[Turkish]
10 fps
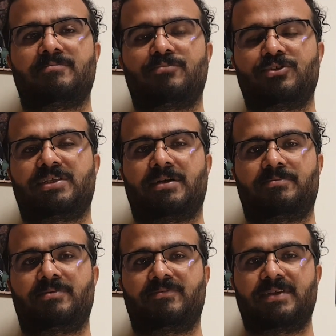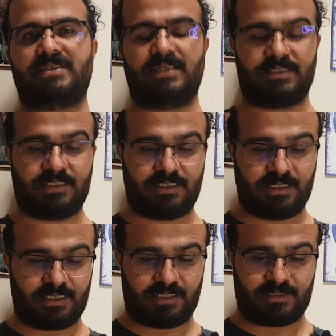bu kitap vesilesiyle
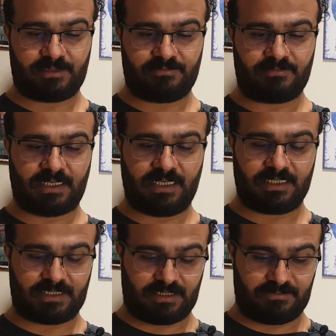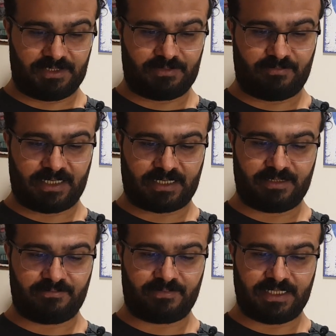tekrar hayatına bir
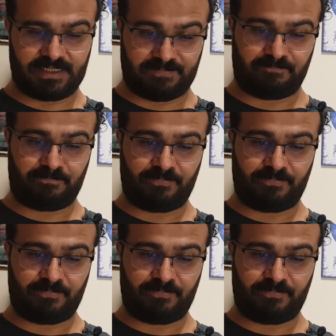bakayım dedim.